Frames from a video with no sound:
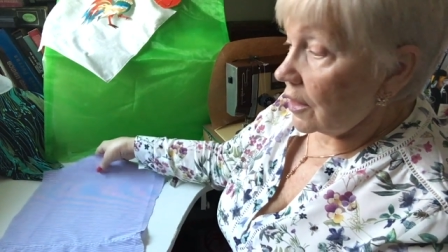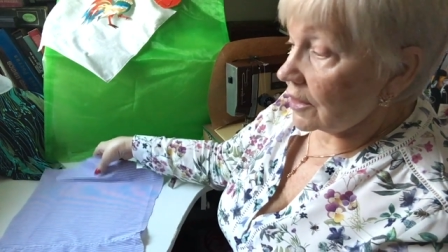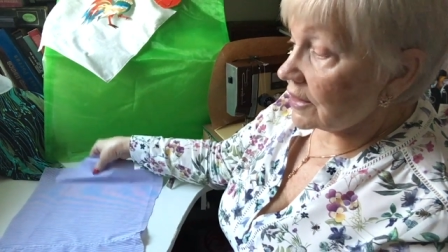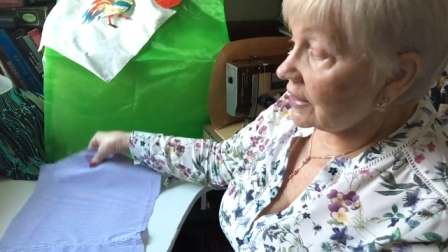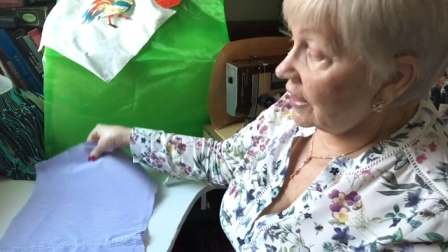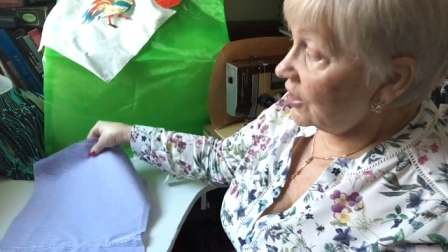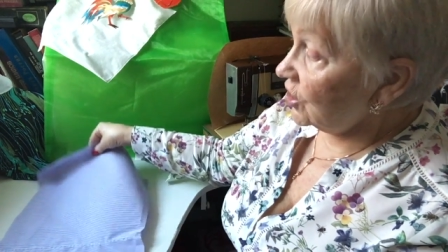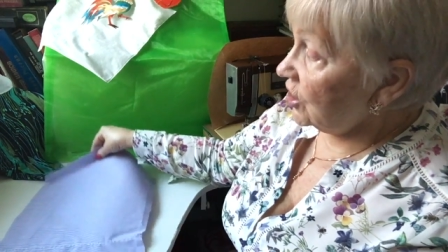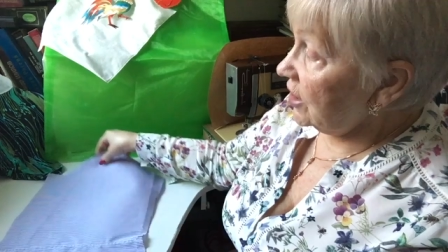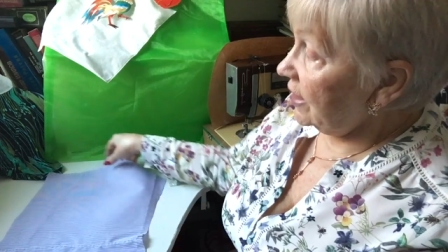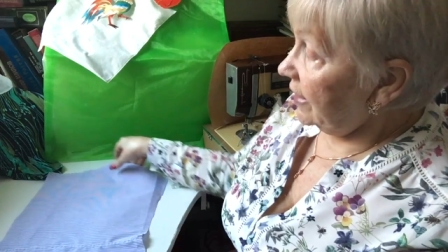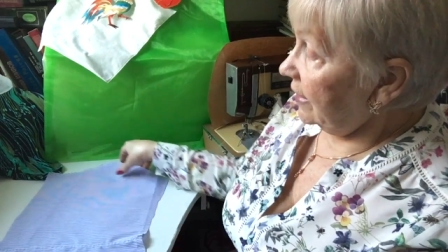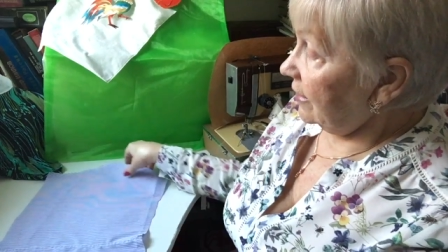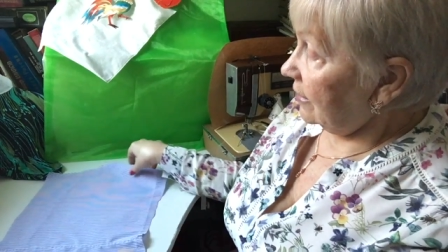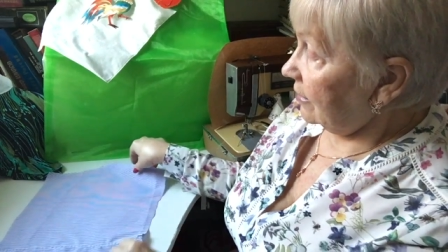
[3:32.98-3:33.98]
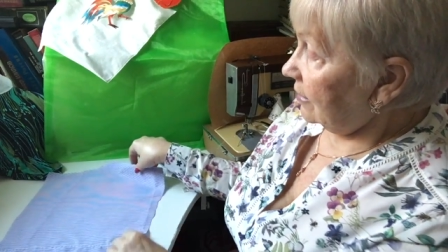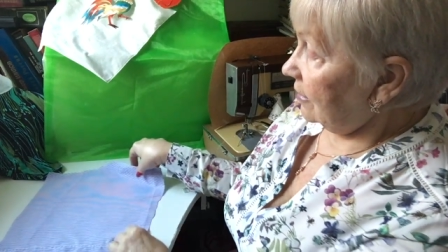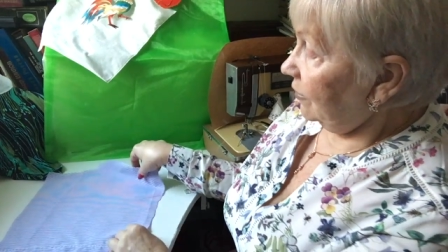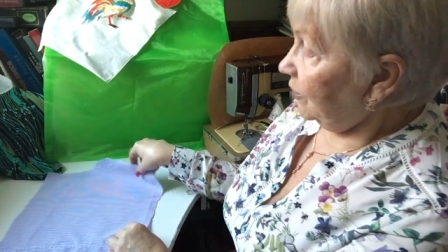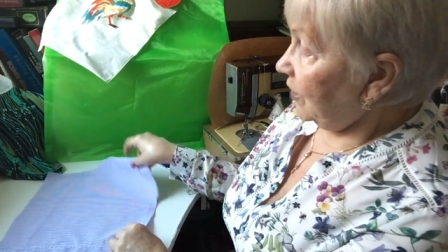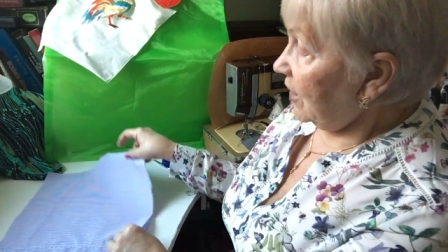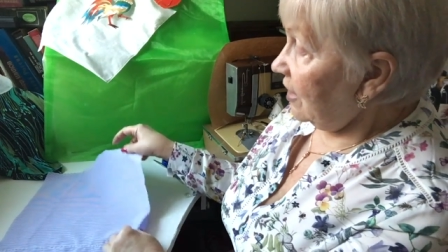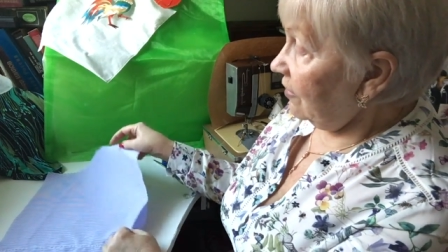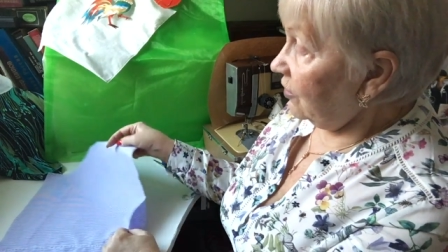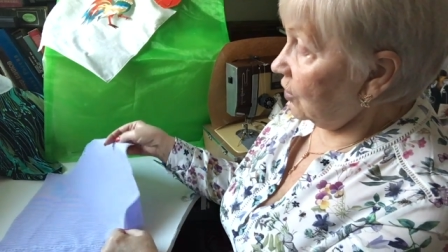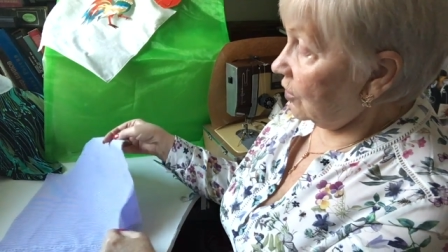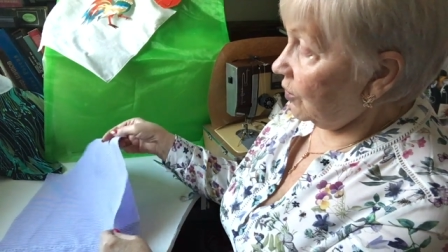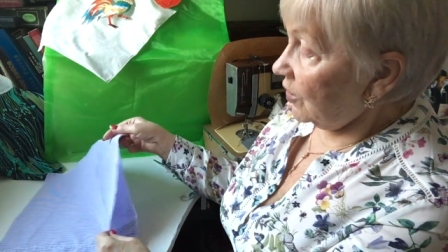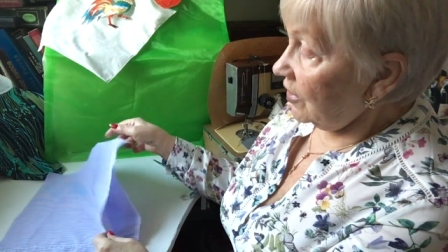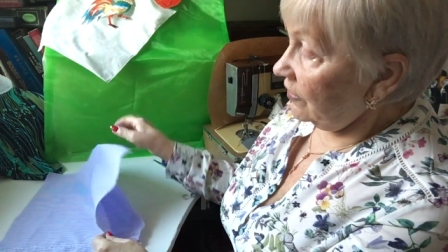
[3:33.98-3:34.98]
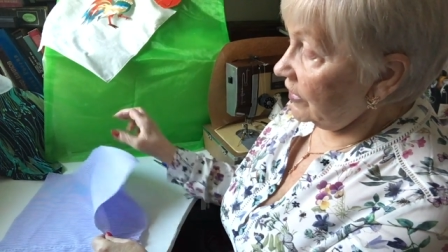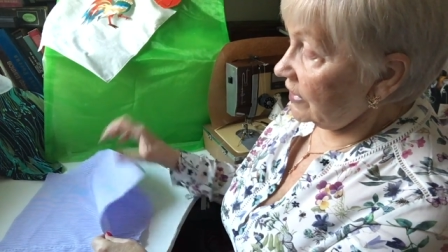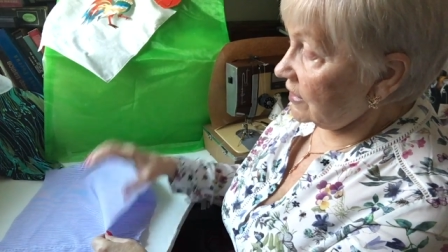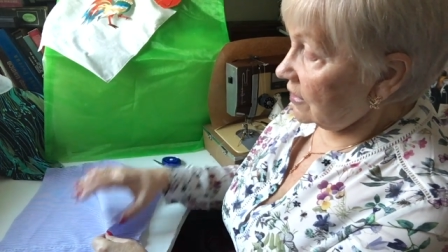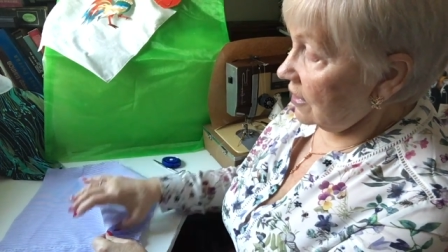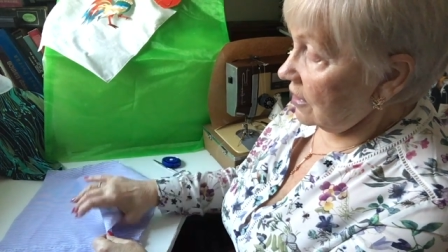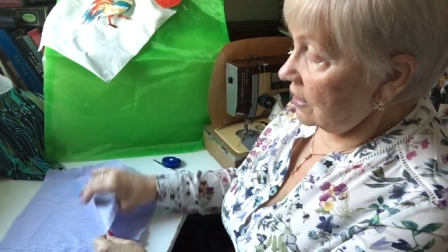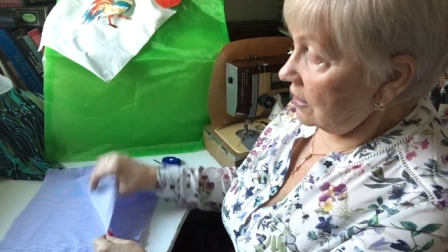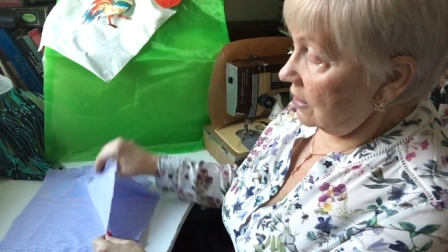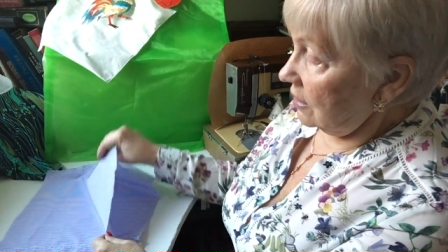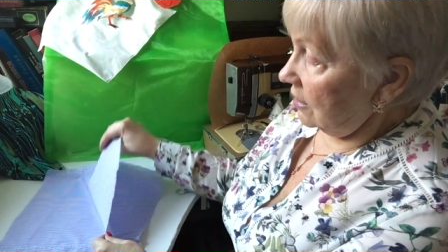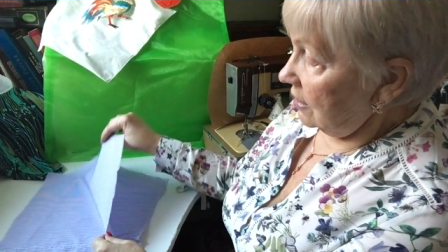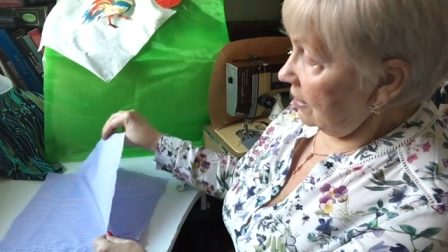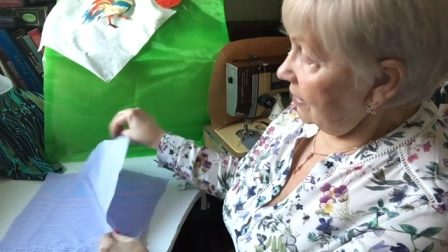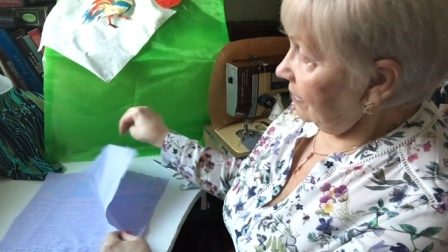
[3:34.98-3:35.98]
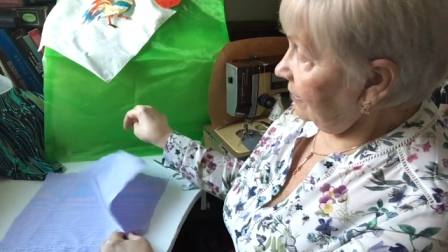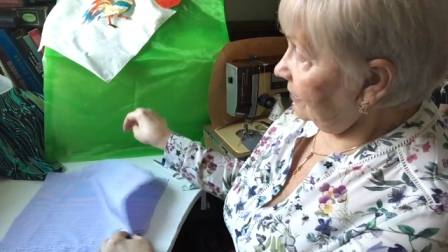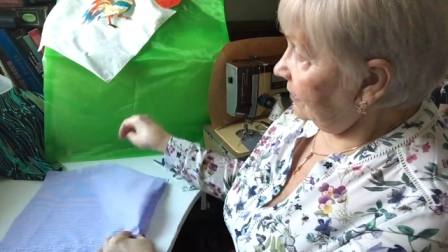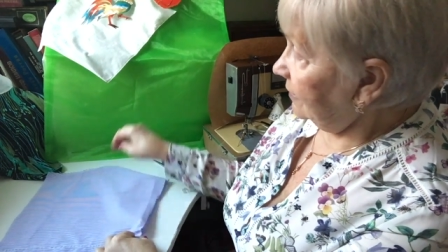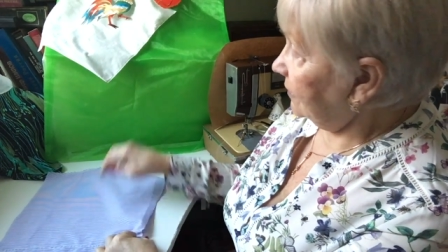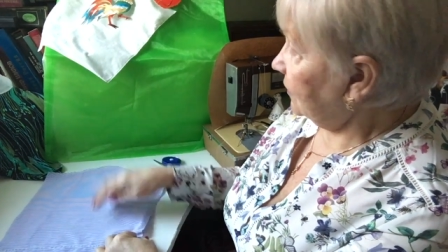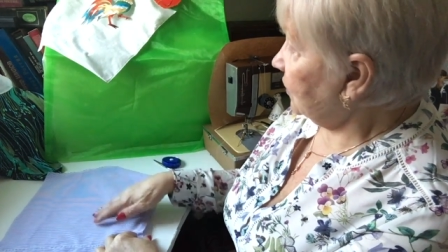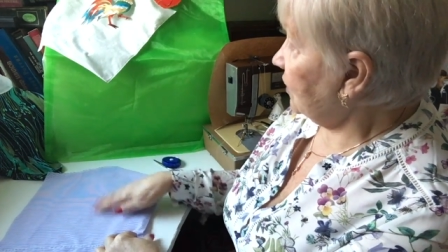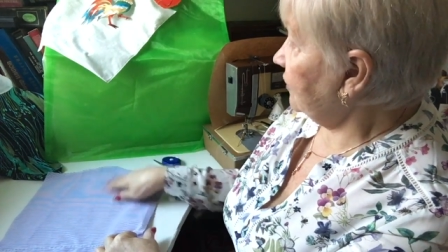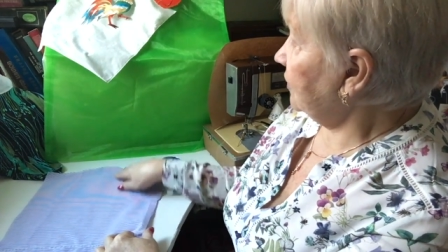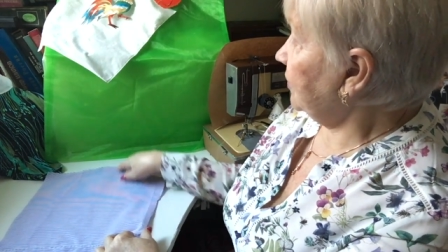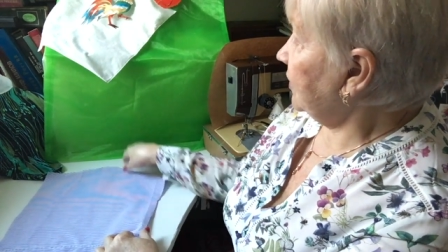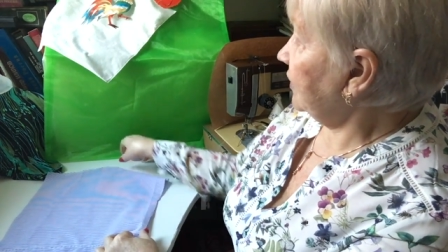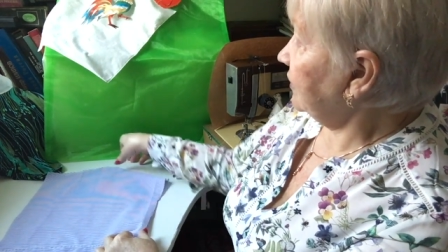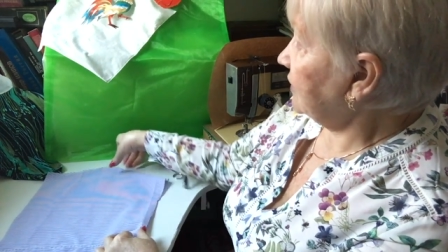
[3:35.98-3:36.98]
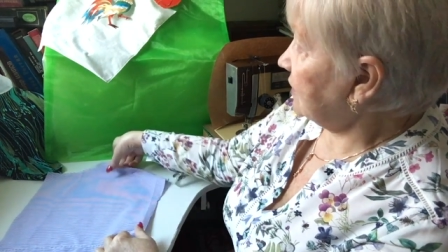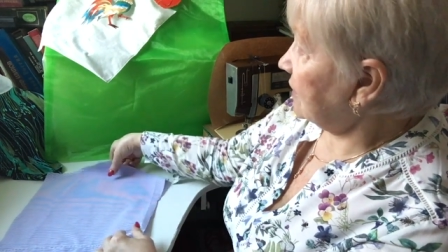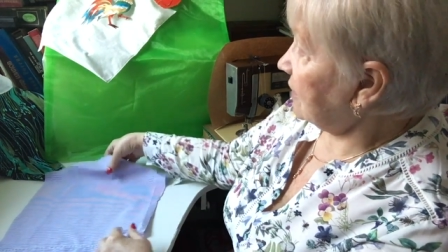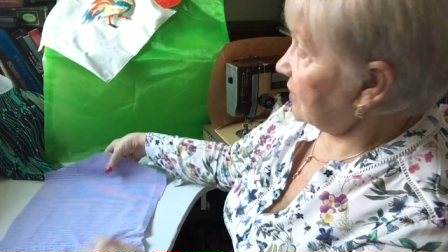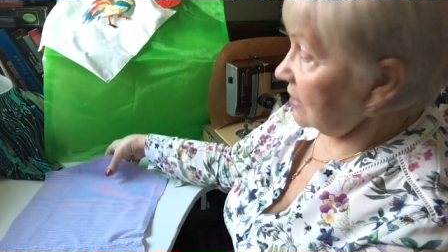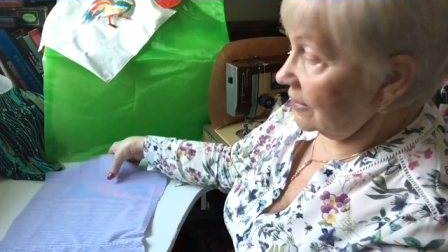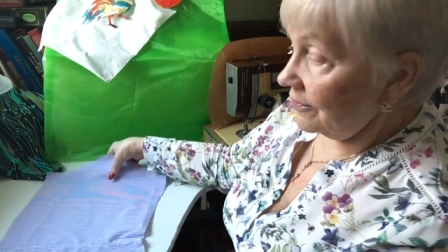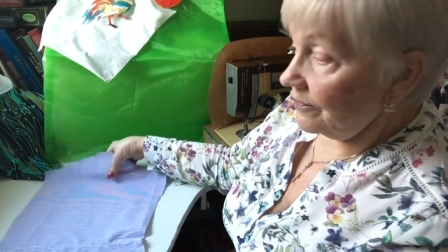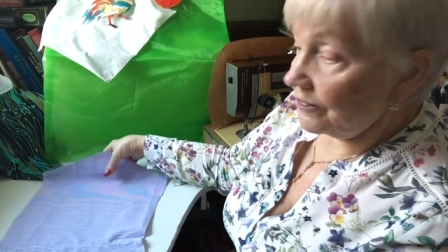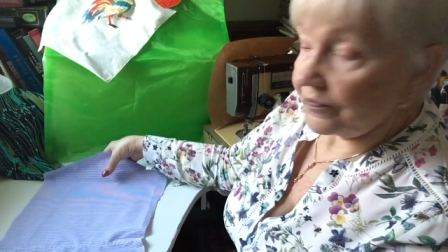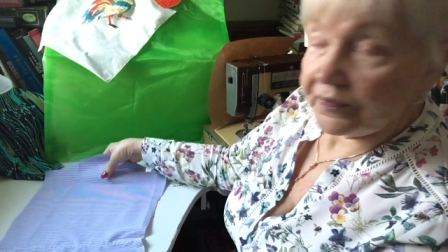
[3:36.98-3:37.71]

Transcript: сложили правой, правой стороне, правой, правой стороне,